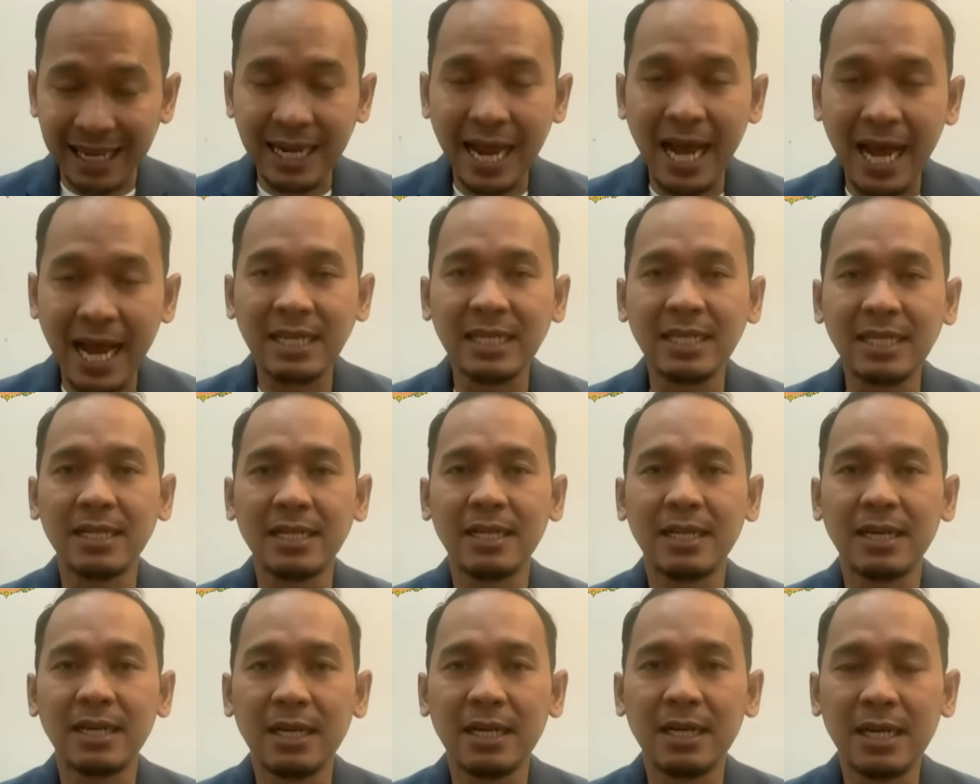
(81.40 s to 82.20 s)
งนั้น
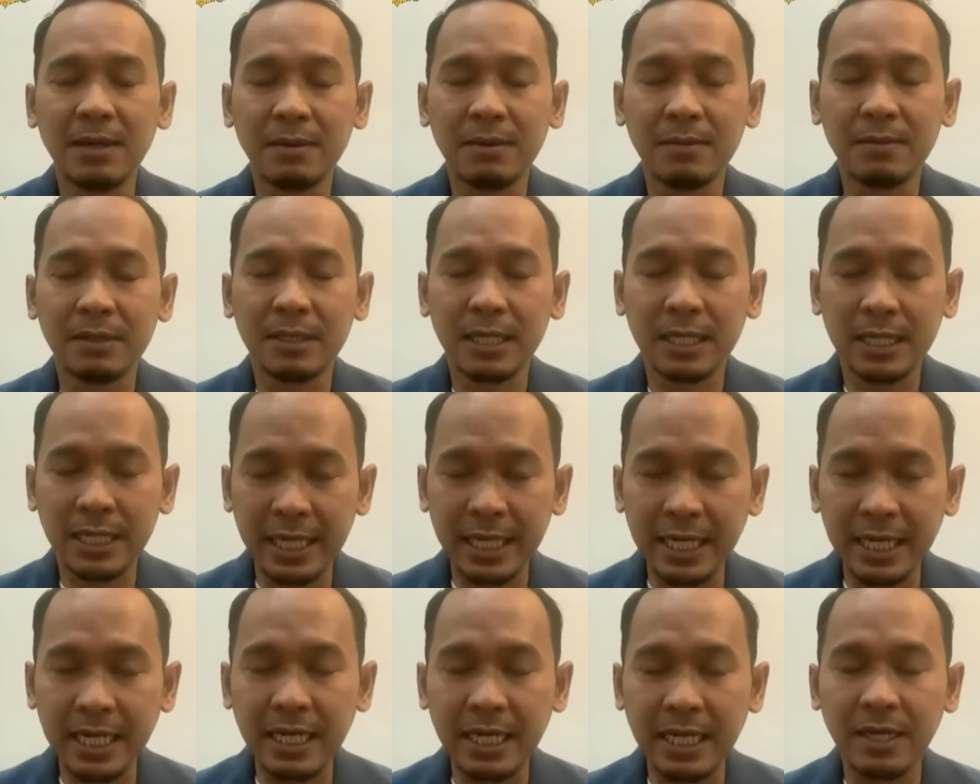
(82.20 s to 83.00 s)
เรื่อง
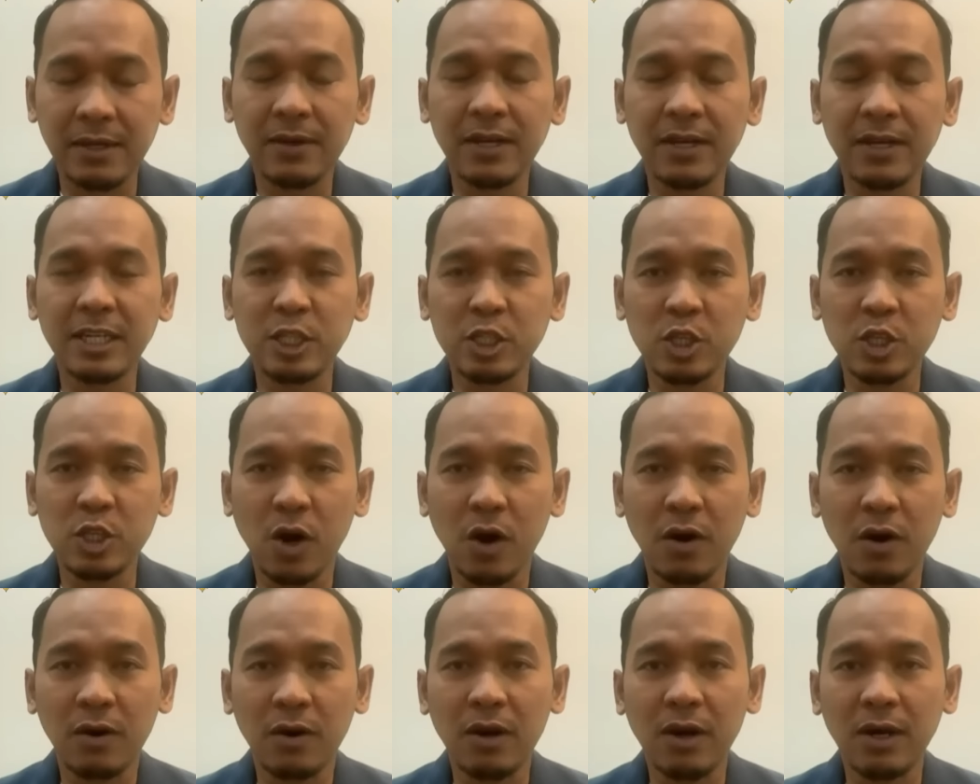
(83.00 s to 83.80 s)
ที่หนึ่งเรื่องที่ส
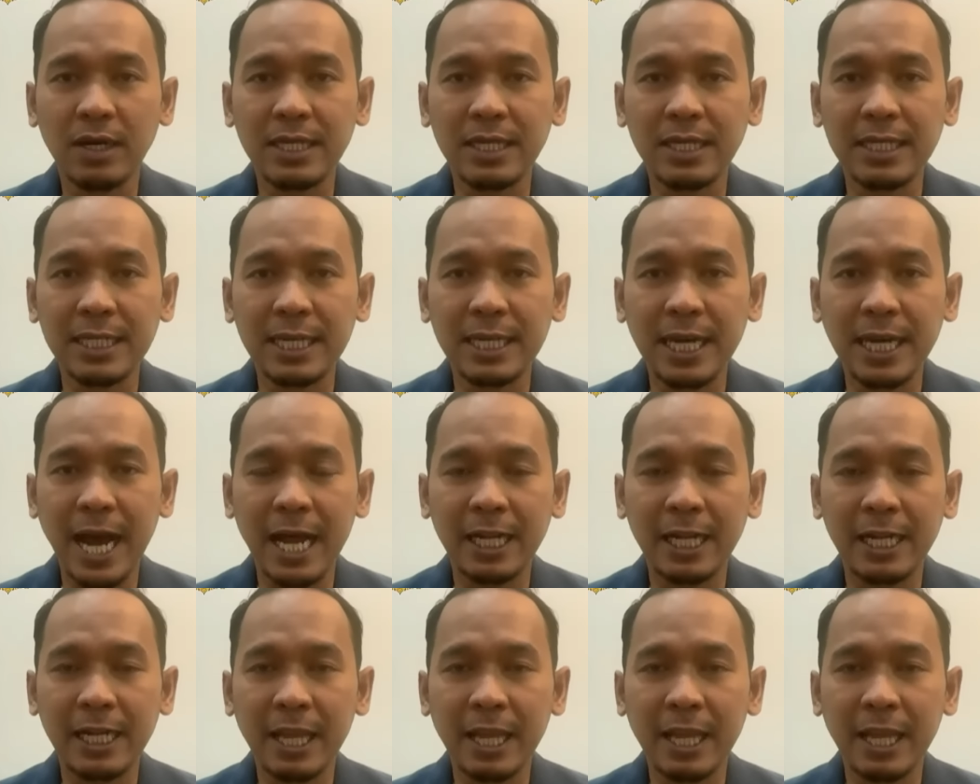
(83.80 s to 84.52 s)
องก็คือการ